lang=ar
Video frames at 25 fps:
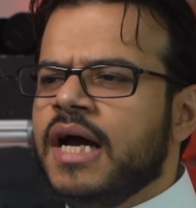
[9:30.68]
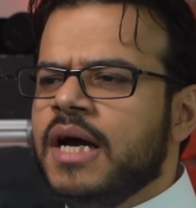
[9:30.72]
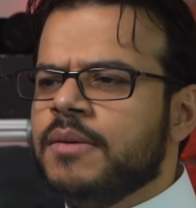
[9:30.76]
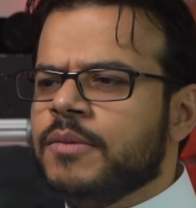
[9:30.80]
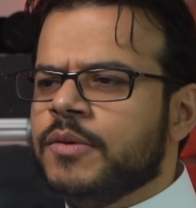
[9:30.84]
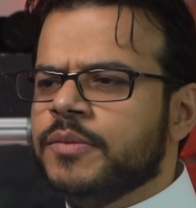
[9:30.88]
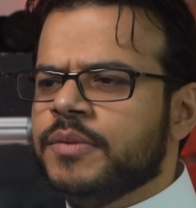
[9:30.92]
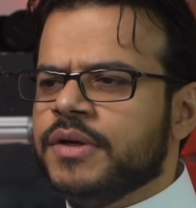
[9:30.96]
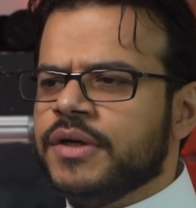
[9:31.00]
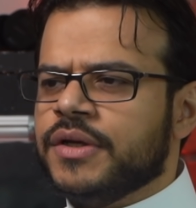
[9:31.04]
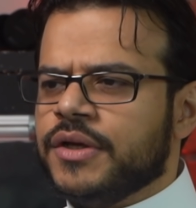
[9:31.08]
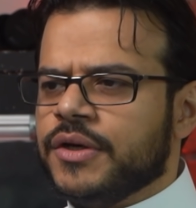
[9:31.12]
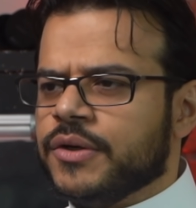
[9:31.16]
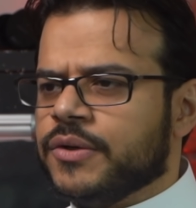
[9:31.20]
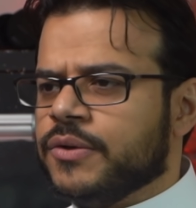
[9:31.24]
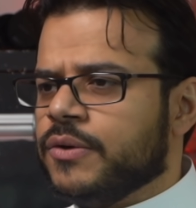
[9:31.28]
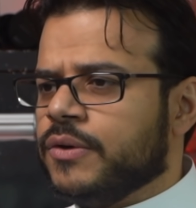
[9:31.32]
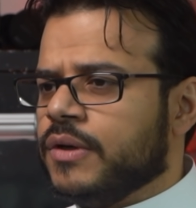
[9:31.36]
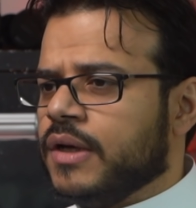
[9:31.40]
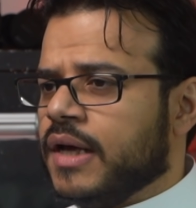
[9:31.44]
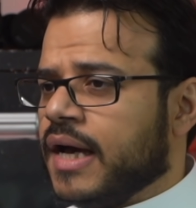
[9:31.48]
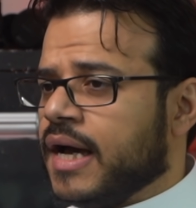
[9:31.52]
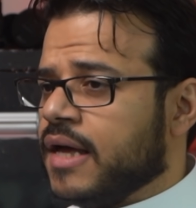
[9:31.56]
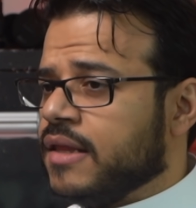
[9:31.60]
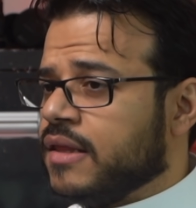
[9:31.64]
ممكن
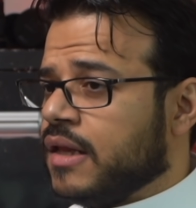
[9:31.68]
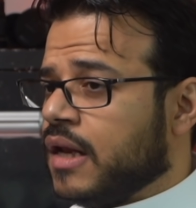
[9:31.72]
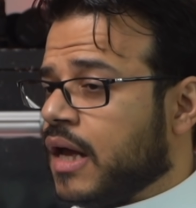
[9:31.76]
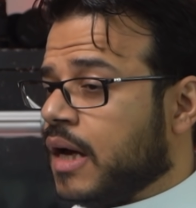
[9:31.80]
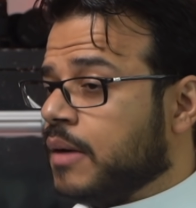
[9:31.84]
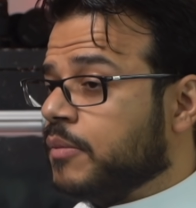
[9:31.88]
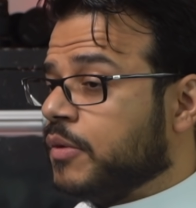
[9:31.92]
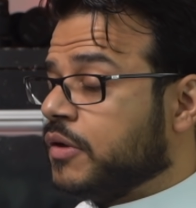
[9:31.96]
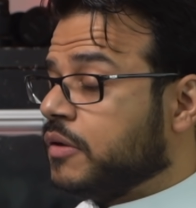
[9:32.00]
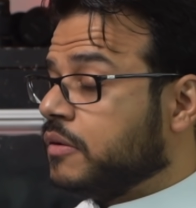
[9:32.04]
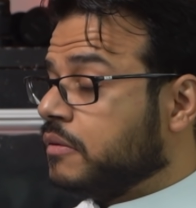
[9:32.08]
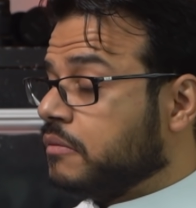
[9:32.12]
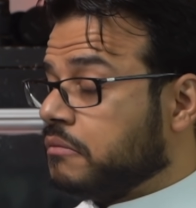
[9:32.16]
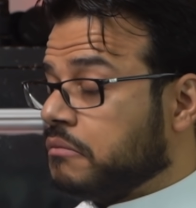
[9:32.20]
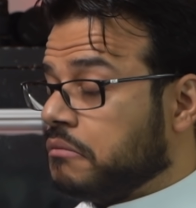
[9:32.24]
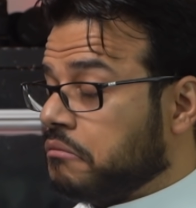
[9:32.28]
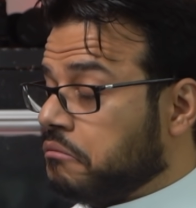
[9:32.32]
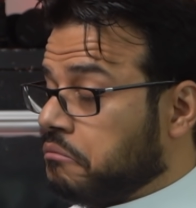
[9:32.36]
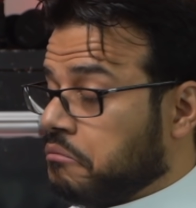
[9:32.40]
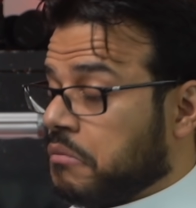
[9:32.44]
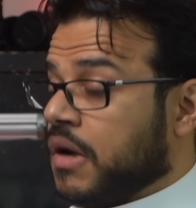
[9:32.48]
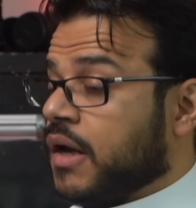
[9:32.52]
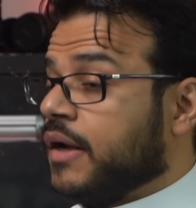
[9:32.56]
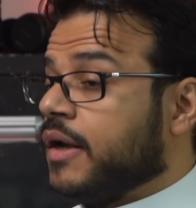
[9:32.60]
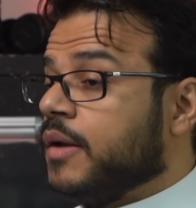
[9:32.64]
يكون هذا الامر
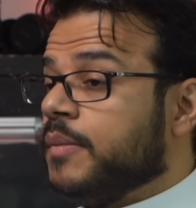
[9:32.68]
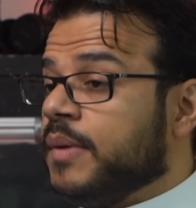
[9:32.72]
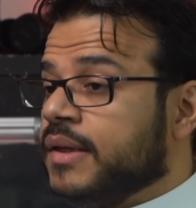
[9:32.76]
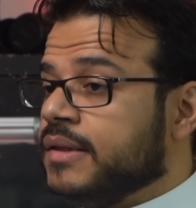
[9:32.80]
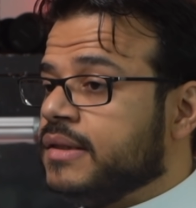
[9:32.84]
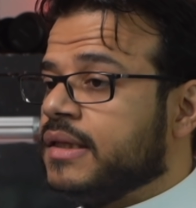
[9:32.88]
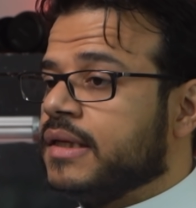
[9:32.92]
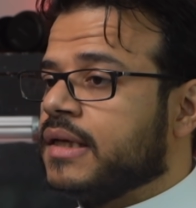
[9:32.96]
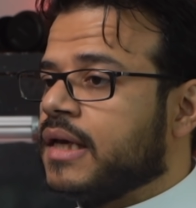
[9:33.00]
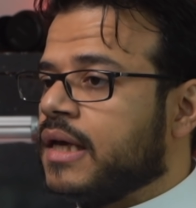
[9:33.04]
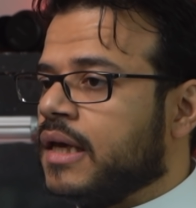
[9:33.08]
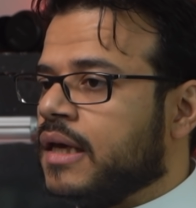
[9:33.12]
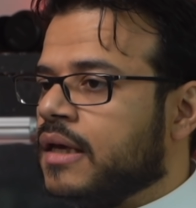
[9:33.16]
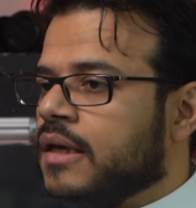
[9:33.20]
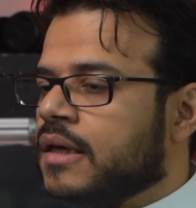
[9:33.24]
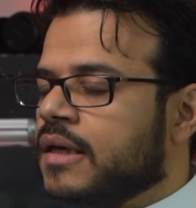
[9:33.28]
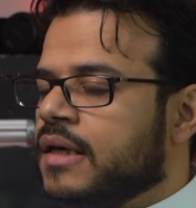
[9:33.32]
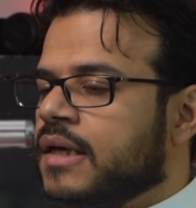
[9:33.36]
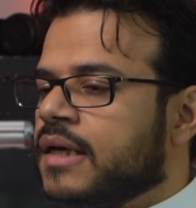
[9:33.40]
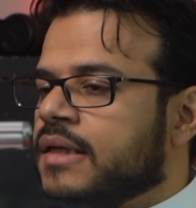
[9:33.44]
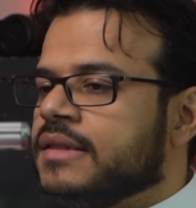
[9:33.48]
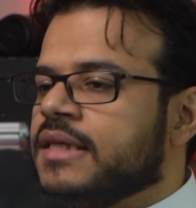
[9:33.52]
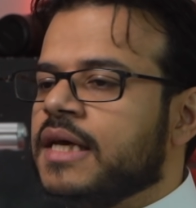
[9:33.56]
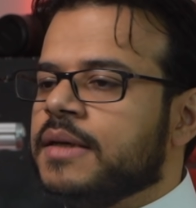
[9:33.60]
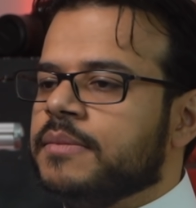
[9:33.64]
مره منطقي
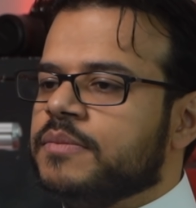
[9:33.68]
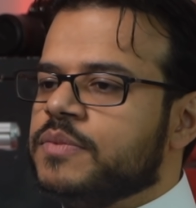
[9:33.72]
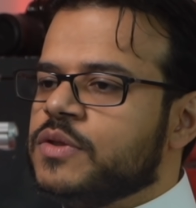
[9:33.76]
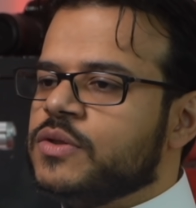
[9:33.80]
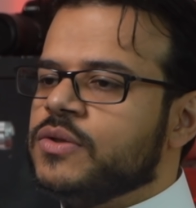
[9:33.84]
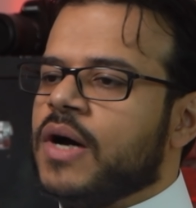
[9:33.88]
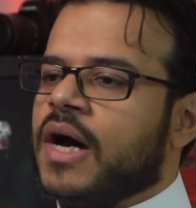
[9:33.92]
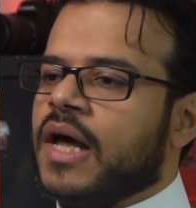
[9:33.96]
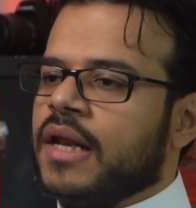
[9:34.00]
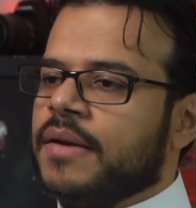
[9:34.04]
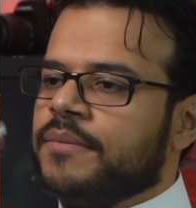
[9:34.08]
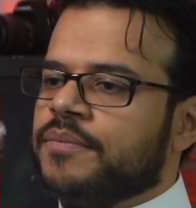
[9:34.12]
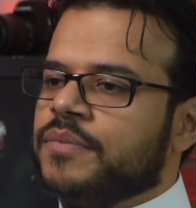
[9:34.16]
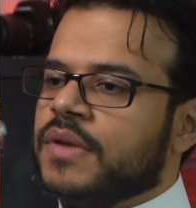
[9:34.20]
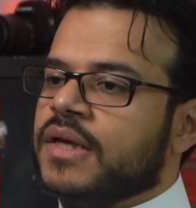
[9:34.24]
طيب سؤال